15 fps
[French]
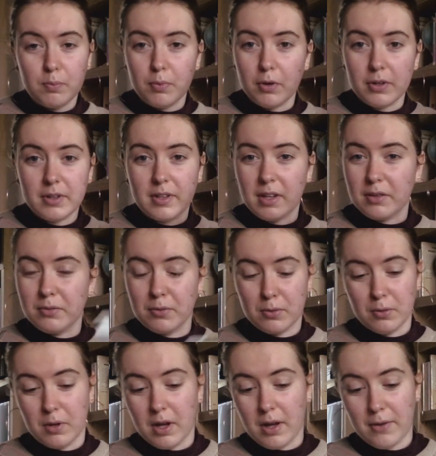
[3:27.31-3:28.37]
poétesse,
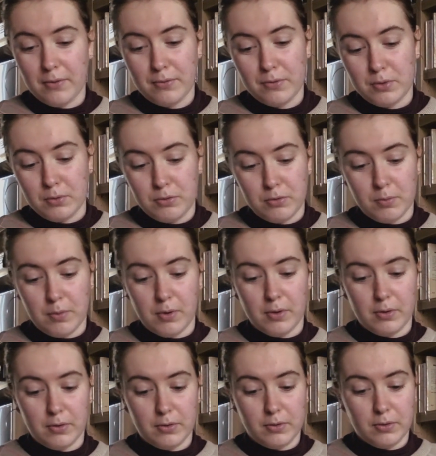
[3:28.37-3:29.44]
photographe,
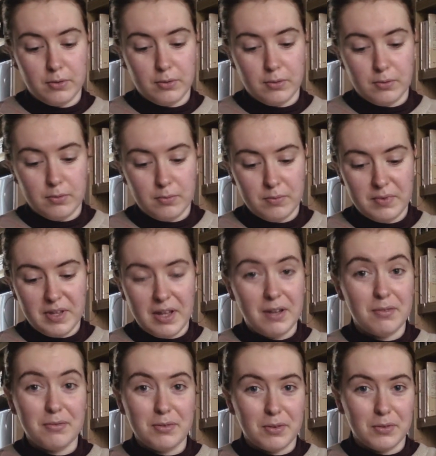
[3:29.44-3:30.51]
youtubeuse,
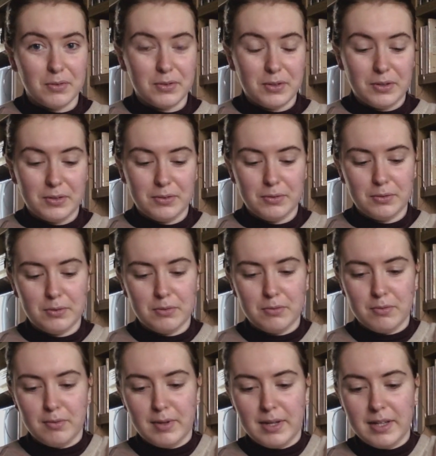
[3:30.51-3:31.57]
influenceuse, tout ce que
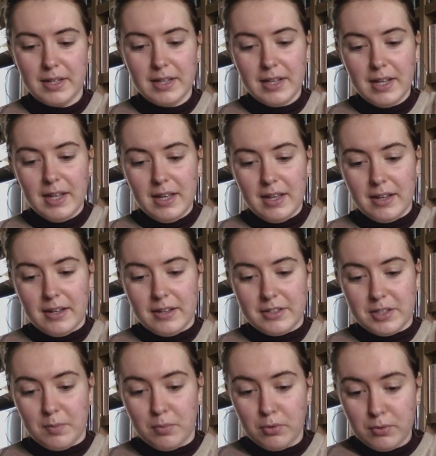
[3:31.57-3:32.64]
vous voulez. Euh,
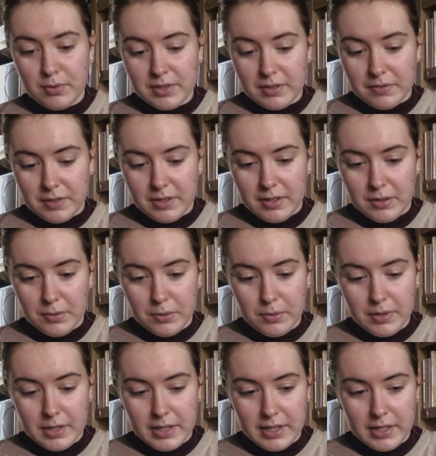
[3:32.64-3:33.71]
j'aime beaucoup ses
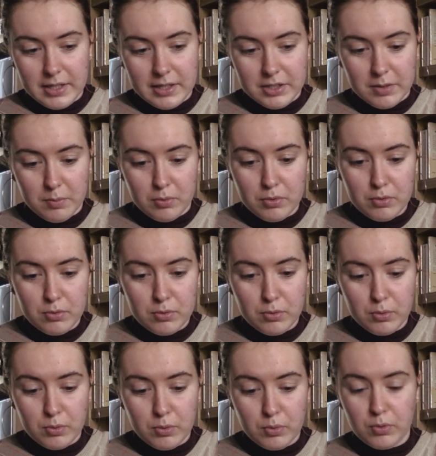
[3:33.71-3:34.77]
vidéos et j'aime
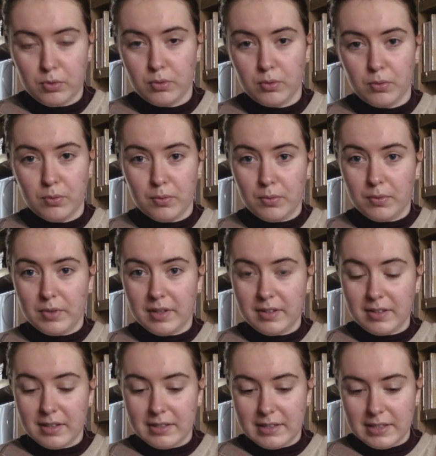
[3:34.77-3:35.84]
beaucoup son
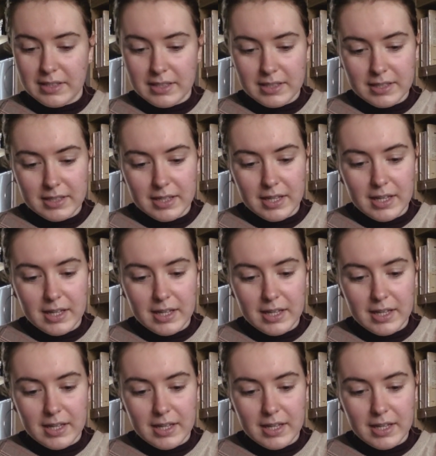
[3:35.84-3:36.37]
esthétique.